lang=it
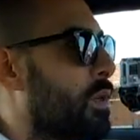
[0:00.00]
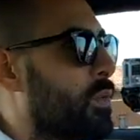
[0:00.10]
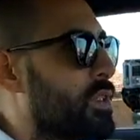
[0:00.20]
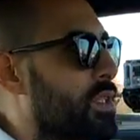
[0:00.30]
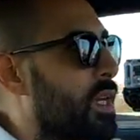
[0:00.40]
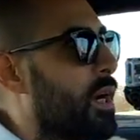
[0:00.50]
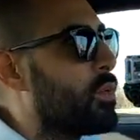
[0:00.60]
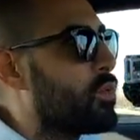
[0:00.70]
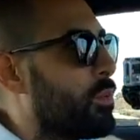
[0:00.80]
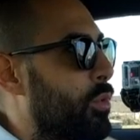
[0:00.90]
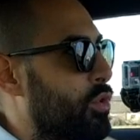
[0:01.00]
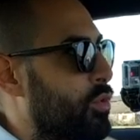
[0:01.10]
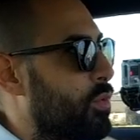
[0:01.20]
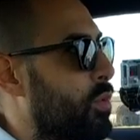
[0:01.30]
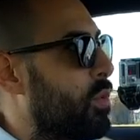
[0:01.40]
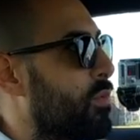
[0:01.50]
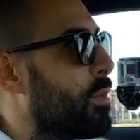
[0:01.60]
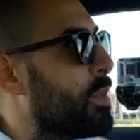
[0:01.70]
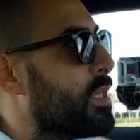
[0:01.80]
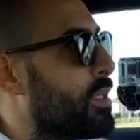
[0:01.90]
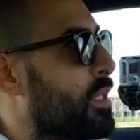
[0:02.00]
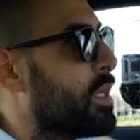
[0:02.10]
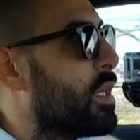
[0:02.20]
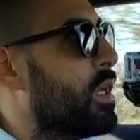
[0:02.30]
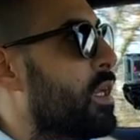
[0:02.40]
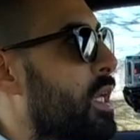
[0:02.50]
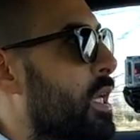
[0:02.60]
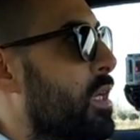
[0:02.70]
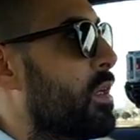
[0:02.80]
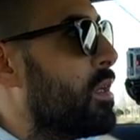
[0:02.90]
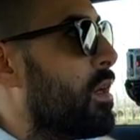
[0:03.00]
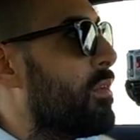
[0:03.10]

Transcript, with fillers: a queste auto possono ovviamente eh,